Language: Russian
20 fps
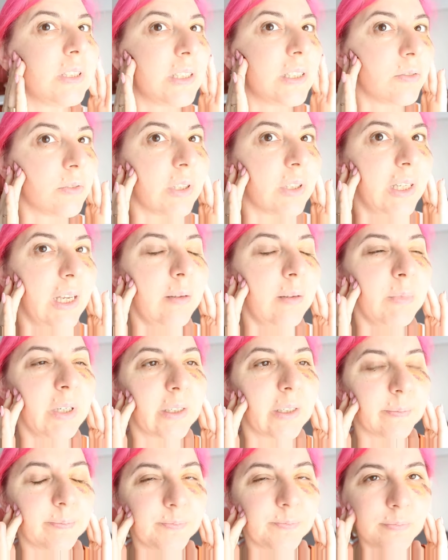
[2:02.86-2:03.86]
Вот здесь вот
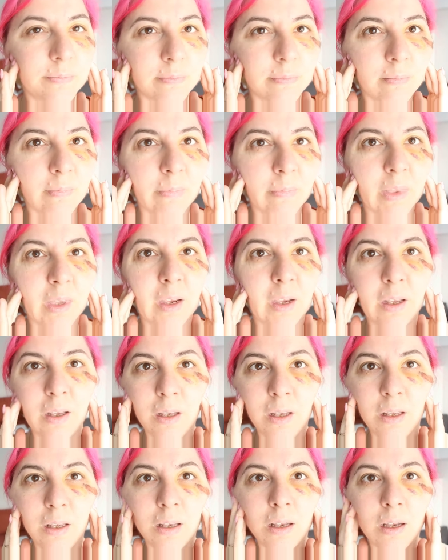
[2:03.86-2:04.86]
ямка.
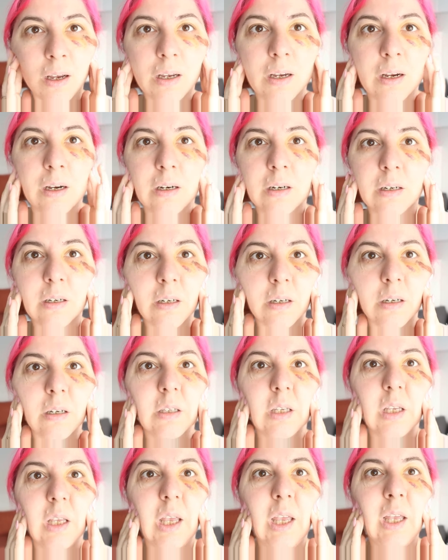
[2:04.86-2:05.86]
А,
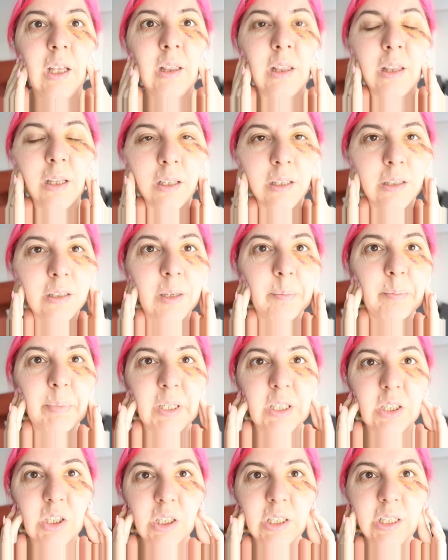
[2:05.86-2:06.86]
это
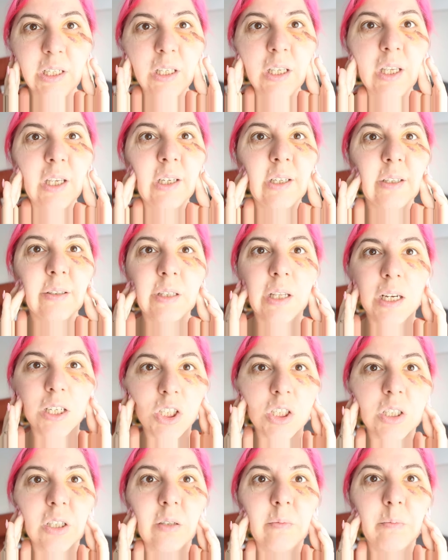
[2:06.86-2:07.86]
напряжение
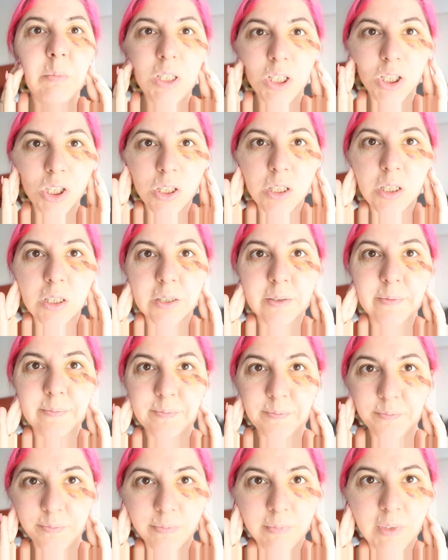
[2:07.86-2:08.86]
наших мышц,
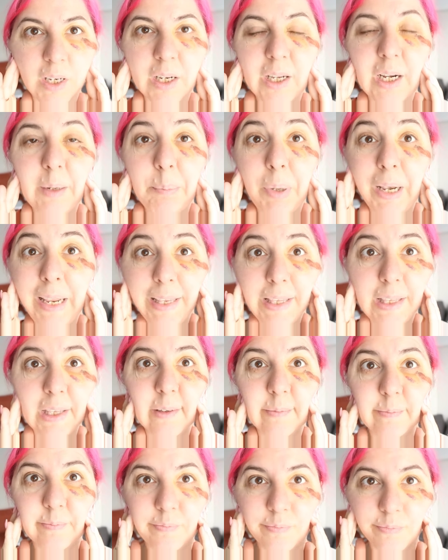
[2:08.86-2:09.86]

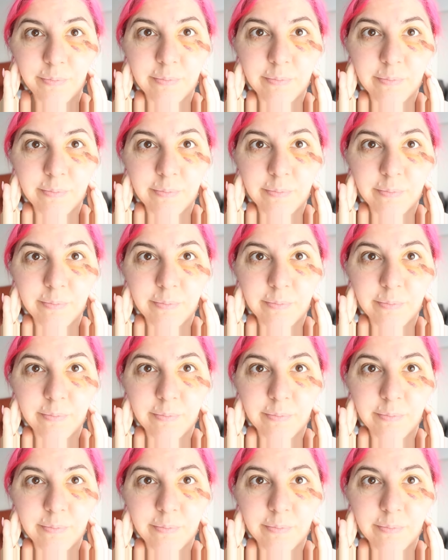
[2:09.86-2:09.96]
крепление.